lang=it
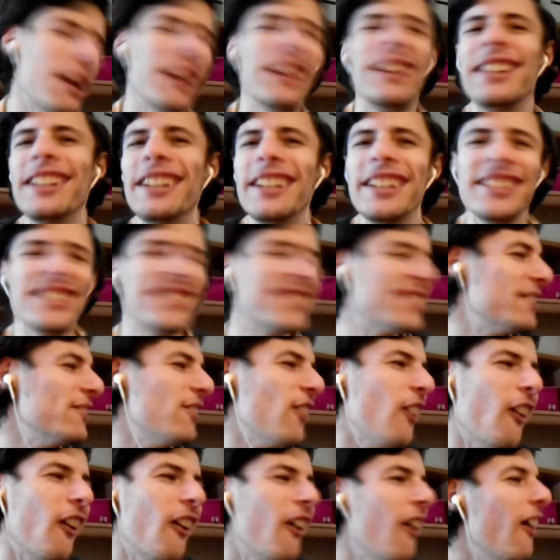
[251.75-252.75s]

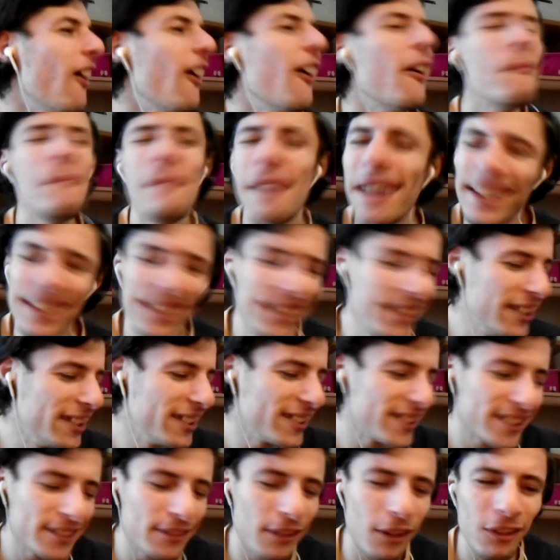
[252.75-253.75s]
Bellissimo,
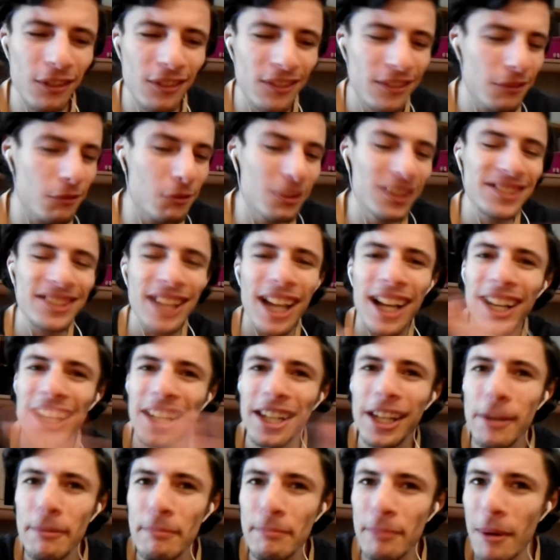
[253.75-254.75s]
bellissimo. Questa
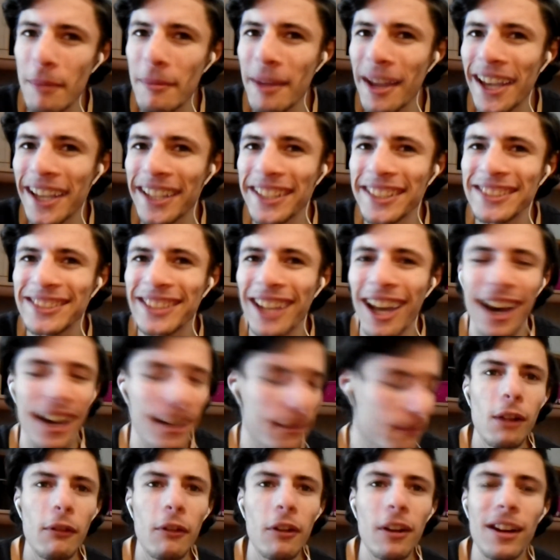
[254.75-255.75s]
clip
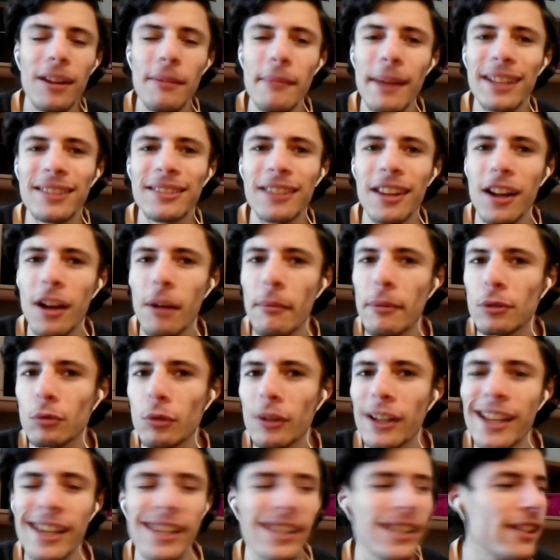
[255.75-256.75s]
merita. La vorrei mettere come
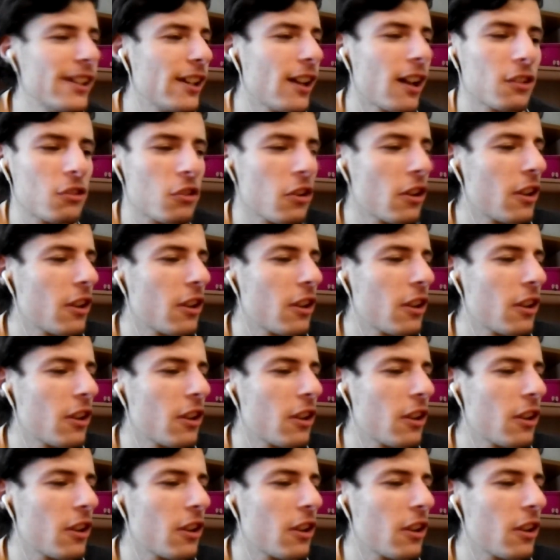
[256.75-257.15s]
suoneria,